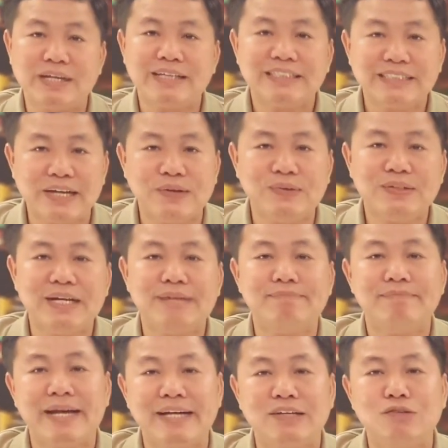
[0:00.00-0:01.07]
tháng 6 năm
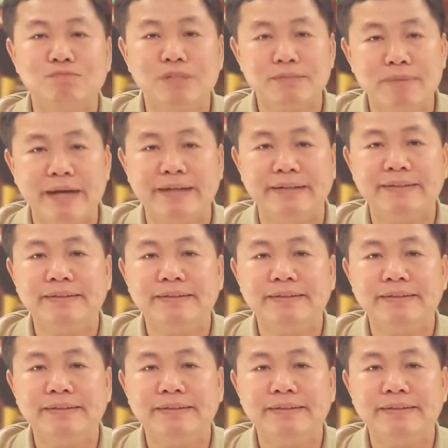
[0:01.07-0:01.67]
2017.